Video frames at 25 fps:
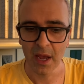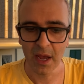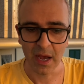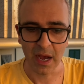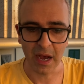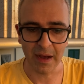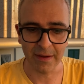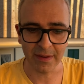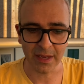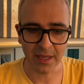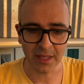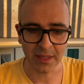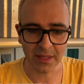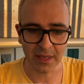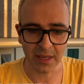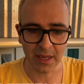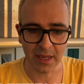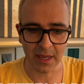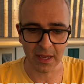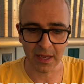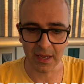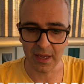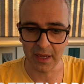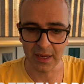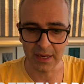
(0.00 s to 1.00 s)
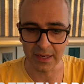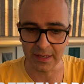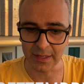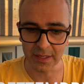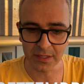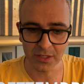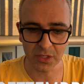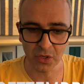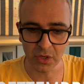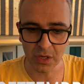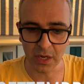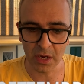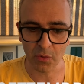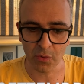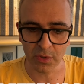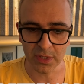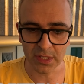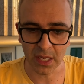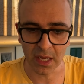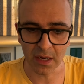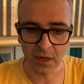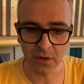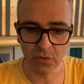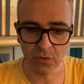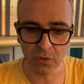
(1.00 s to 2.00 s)
avete eh, intenzione di
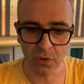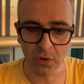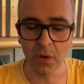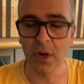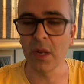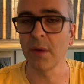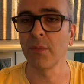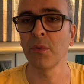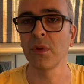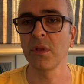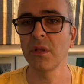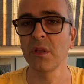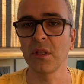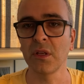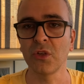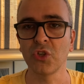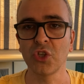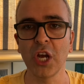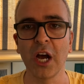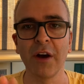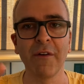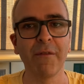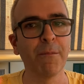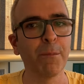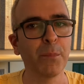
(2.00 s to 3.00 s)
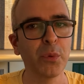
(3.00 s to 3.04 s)
acquistare un drone potete già